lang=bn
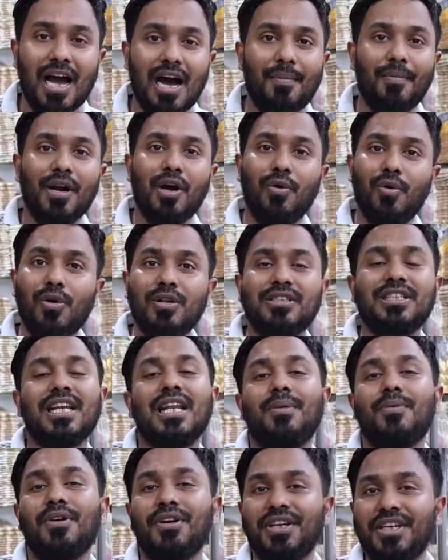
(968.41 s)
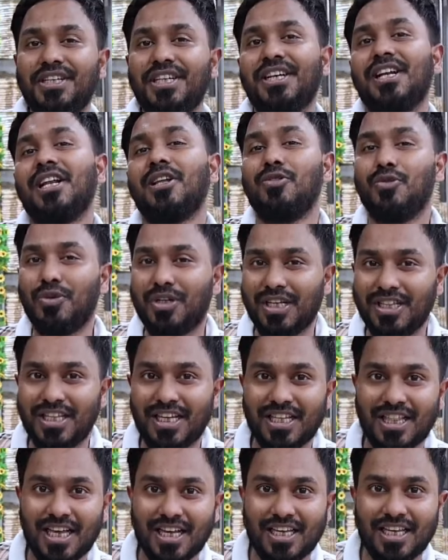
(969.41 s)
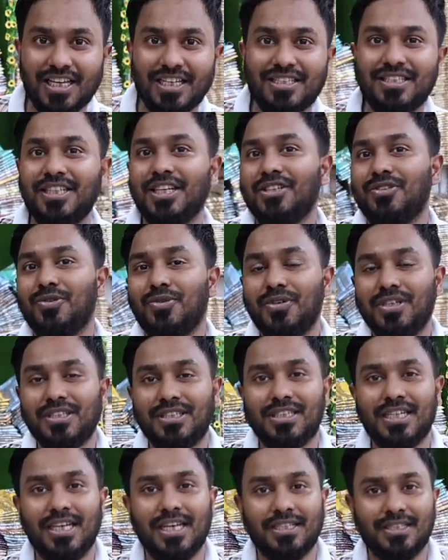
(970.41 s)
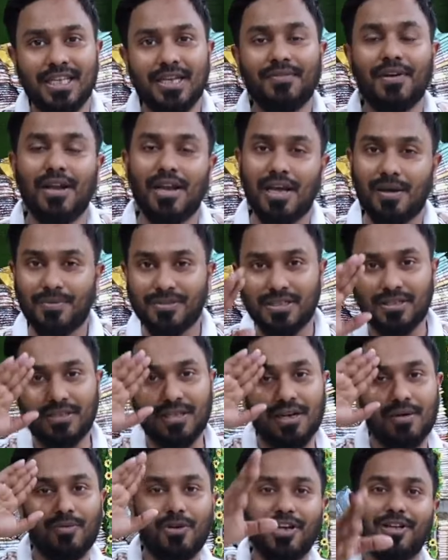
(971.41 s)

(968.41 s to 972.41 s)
আমরা হোলসেল এবং রিটেলার দুইটাই দিয়ে থাকি স্টে সুন স্টে আল্লাহ হাফিজ আসসালাম